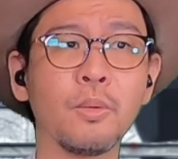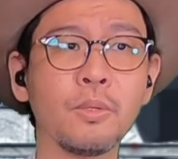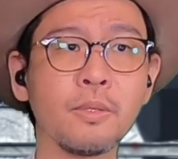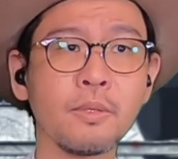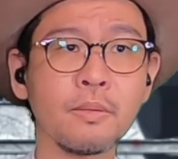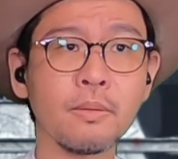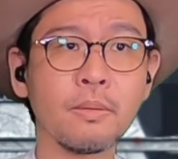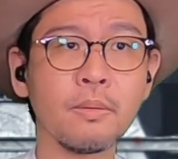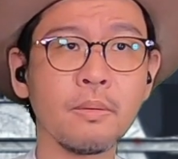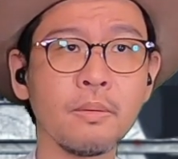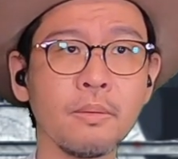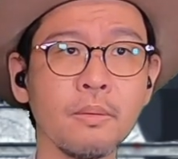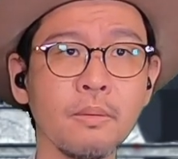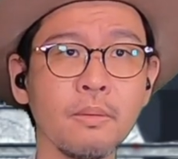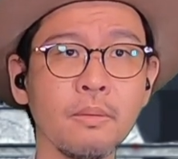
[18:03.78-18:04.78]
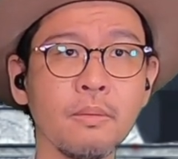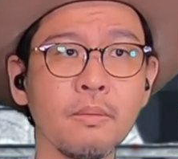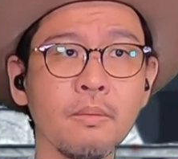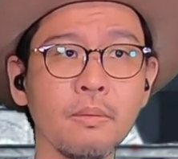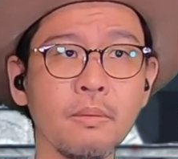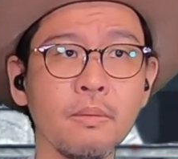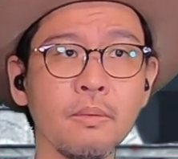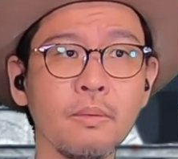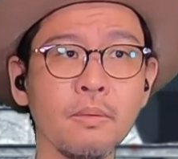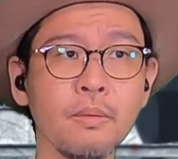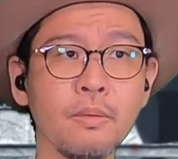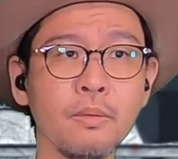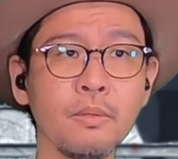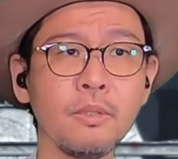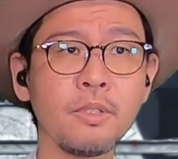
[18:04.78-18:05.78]
こいつ。
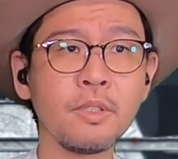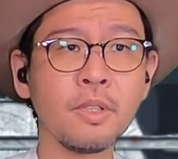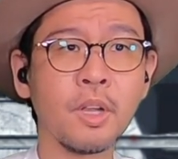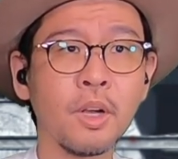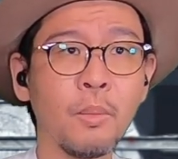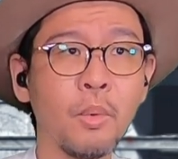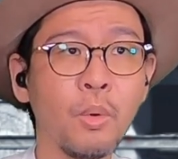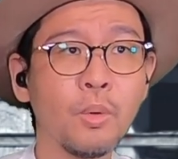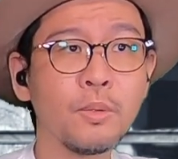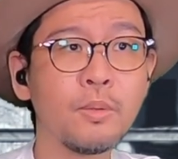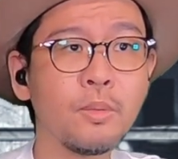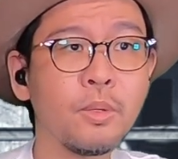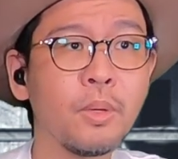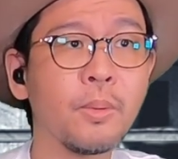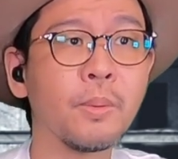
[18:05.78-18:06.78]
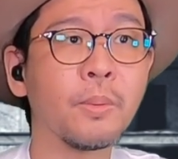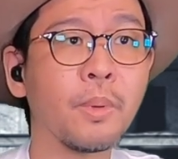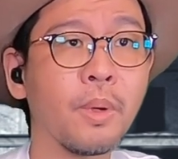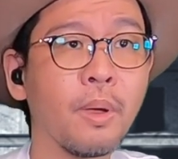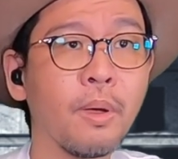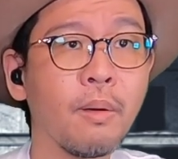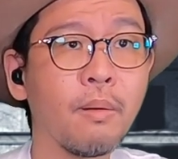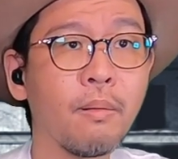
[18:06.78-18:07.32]
打つならもう打ってるよね。